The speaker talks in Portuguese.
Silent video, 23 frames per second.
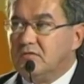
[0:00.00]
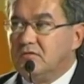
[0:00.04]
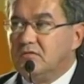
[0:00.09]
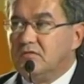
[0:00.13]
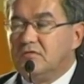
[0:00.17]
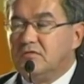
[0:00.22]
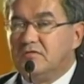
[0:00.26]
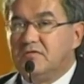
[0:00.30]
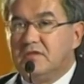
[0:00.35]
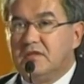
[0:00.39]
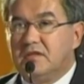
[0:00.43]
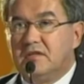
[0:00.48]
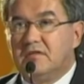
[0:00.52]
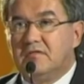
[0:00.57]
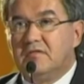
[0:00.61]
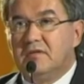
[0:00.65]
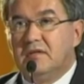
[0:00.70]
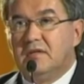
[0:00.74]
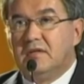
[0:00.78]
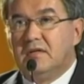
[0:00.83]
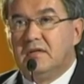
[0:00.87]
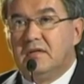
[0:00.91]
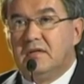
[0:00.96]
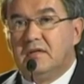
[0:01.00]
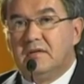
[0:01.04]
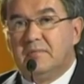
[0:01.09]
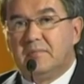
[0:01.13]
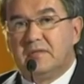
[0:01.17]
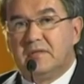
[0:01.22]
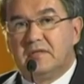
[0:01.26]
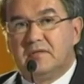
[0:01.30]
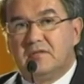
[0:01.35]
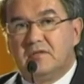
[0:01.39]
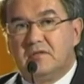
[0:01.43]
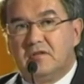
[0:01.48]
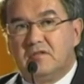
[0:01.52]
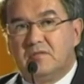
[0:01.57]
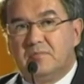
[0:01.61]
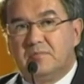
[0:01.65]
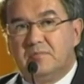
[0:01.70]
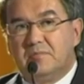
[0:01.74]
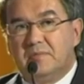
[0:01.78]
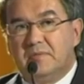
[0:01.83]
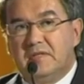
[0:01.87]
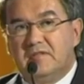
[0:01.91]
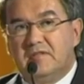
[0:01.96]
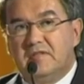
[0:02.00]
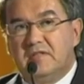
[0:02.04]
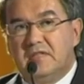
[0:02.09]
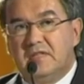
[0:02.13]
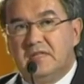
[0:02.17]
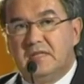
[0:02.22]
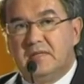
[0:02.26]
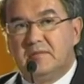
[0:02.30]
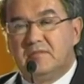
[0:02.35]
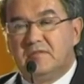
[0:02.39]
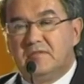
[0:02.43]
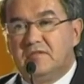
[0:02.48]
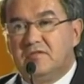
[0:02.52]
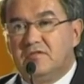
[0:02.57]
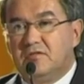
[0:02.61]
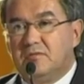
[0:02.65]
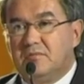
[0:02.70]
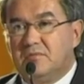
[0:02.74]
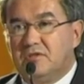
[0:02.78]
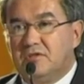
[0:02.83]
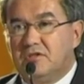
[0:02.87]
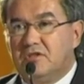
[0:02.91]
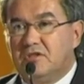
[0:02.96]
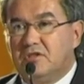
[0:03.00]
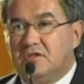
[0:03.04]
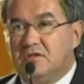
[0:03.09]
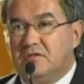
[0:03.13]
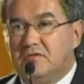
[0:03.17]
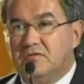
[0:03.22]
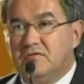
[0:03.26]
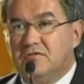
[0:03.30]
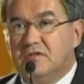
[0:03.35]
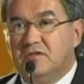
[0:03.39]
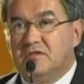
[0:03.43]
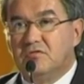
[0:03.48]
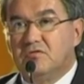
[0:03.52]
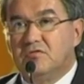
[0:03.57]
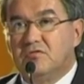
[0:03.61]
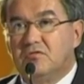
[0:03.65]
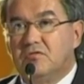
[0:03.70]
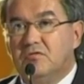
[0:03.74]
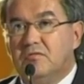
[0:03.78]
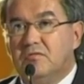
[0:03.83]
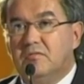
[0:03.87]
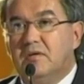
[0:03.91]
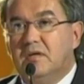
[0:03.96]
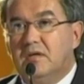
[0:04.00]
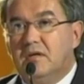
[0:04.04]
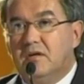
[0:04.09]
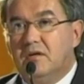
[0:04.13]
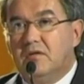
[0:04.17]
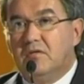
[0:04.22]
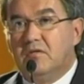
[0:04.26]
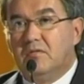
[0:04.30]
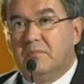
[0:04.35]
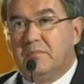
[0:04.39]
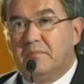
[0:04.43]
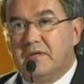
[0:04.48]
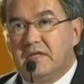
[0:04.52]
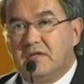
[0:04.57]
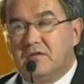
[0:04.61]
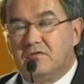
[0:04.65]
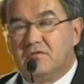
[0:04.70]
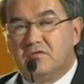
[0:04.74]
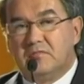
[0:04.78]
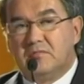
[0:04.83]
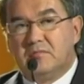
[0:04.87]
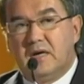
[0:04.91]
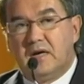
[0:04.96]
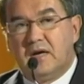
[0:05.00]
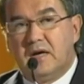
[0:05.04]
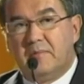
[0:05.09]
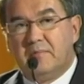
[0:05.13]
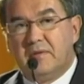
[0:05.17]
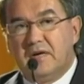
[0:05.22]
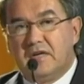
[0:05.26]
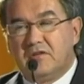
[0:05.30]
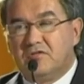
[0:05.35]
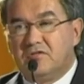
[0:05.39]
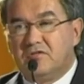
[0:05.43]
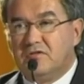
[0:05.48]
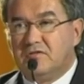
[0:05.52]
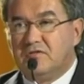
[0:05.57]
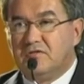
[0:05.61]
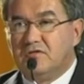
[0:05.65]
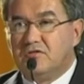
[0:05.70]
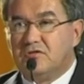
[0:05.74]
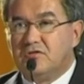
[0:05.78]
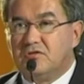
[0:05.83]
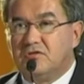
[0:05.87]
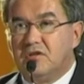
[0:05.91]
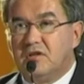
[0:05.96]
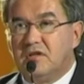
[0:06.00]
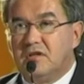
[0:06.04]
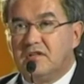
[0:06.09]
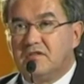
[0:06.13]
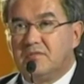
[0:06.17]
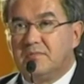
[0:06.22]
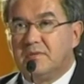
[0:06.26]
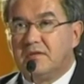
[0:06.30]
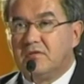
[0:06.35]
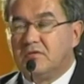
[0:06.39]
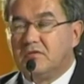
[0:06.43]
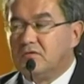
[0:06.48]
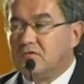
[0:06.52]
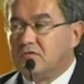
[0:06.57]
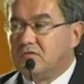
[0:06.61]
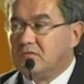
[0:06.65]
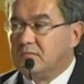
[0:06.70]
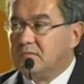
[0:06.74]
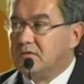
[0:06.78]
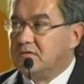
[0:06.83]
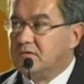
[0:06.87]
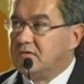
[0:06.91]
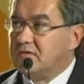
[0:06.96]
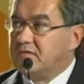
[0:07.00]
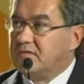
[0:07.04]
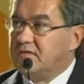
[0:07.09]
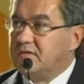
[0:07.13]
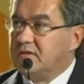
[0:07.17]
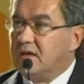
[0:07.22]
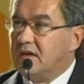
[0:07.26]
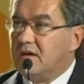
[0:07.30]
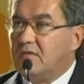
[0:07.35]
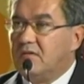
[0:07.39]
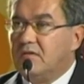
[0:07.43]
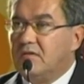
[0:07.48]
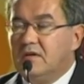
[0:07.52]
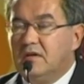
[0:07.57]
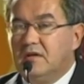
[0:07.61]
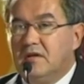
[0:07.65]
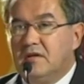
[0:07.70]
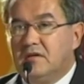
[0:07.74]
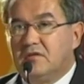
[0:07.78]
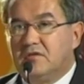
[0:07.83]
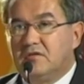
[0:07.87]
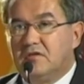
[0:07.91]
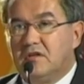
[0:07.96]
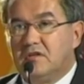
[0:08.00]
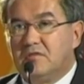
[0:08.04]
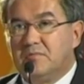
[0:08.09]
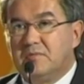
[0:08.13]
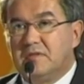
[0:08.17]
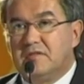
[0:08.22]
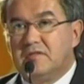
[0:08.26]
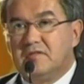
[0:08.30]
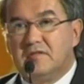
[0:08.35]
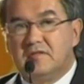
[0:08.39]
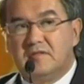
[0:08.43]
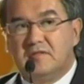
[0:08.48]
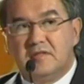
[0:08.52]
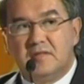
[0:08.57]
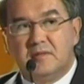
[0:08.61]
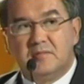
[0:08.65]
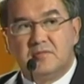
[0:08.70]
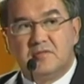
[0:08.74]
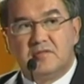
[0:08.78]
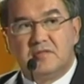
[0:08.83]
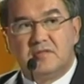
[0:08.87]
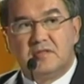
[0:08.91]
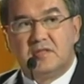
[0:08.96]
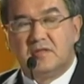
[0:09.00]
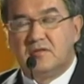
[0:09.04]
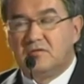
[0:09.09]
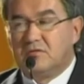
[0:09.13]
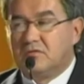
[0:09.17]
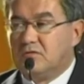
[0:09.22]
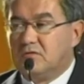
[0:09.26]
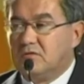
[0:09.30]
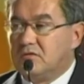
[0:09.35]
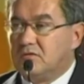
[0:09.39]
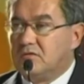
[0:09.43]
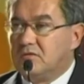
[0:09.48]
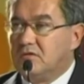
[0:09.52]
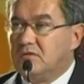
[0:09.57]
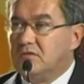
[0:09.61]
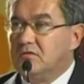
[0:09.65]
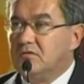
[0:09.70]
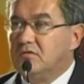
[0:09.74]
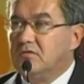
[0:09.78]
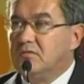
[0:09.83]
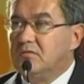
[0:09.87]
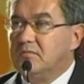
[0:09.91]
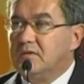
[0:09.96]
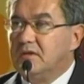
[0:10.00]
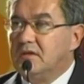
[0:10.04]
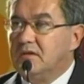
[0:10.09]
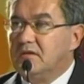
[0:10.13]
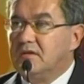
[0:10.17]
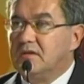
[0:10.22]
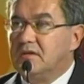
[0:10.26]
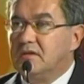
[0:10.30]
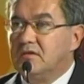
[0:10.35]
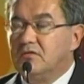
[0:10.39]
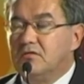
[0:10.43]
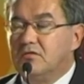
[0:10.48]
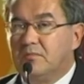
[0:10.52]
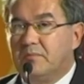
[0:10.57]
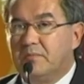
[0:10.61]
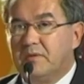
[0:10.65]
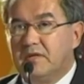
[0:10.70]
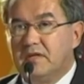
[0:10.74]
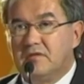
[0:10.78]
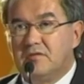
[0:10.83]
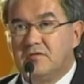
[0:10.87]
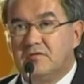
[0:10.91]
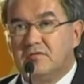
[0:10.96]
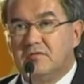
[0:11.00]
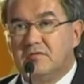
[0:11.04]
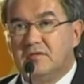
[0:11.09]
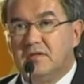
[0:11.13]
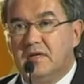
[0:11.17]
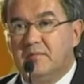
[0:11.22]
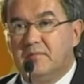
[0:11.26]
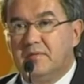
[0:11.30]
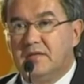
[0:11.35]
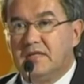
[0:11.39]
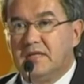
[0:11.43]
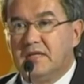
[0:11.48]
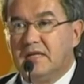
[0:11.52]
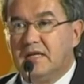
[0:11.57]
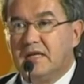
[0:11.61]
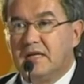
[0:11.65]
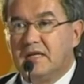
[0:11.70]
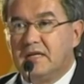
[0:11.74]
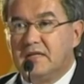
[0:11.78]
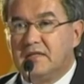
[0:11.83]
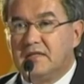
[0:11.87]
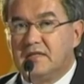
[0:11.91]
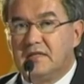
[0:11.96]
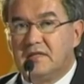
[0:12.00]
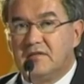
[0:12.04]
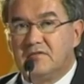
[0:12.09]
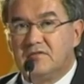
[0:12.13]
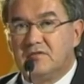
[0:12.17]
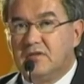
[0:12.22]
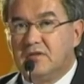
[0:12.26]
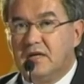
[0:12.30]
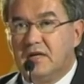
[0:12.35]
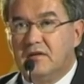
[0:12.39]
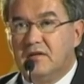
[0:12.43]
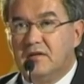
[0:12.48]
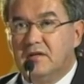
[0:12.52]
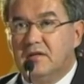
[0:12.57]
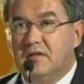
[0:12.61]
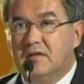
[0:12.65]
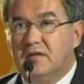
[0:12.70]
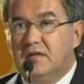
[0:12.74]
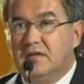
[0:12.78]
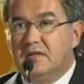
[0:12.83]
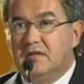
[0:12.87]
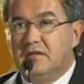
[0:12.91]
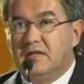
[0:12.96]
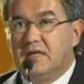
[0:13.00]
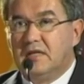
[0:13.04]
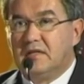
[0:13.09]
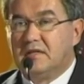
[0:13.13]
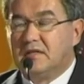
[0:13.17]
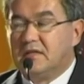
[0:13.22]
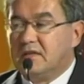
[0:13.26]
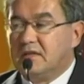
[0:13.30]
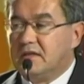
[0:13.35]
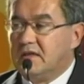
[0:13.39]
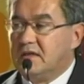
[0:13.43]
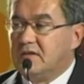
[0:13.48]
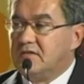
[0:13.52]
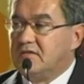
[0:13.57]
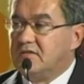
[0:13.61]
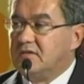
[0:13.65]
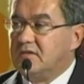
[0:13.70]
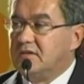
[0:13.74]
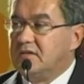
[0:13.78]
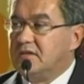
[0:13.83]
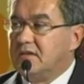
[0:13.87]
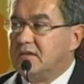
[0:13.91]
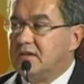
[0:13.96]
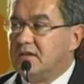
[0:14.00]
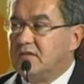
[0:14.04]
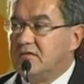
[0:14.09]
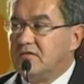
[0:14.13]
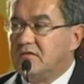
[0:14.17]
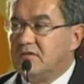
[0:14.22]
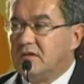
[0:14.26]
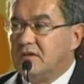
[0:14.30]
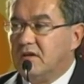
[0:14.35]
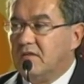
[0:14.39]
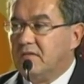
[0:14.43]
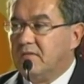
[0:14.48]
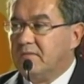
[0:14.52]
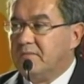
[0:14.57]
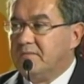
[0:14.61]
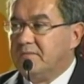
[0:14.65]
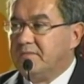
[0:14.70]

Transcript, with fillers: do governo e para nós perseguirmos esse objetivo, isso com um preço abaixo de 20 dólares para o consumidor final, nós precisamos ter o controle e o domínio, então, do preço da banda larga da, da internet internacional.